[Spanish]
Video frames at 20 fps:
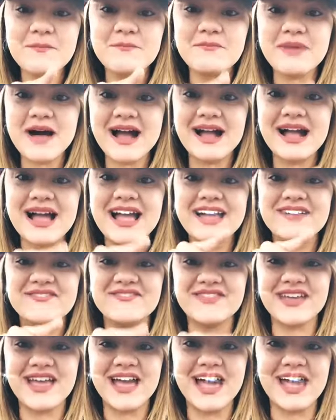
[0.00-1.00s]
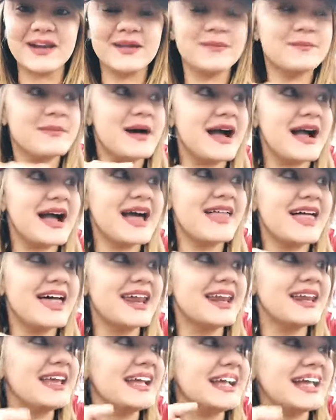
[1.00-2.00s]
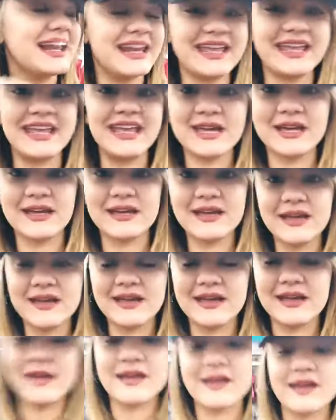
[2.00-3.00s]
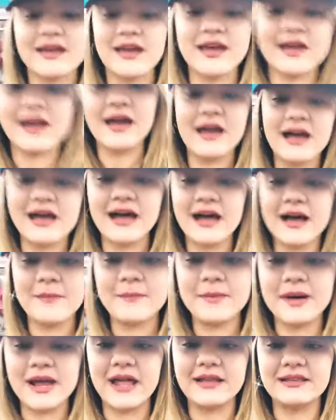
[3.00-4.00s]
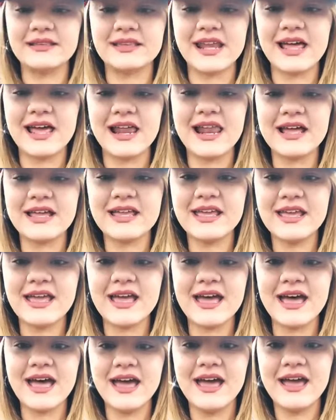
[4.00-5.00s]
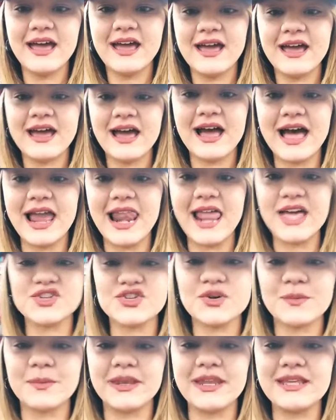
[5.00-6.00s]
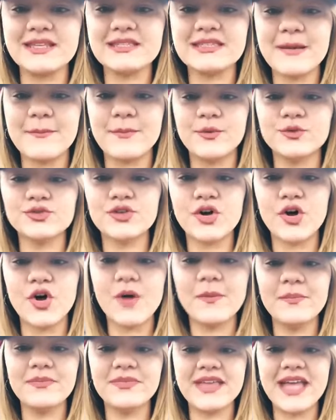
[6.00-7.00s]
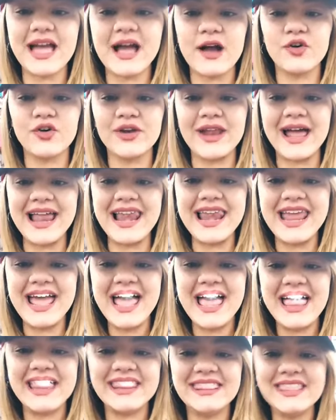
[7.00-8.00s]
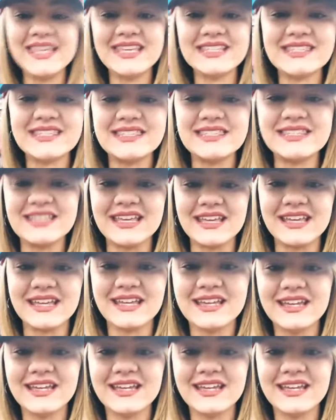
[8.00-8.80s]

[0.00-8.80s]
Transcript: van a enviar, van a darle clic para entrar a la guía a la shopinista.com diagonal Disney.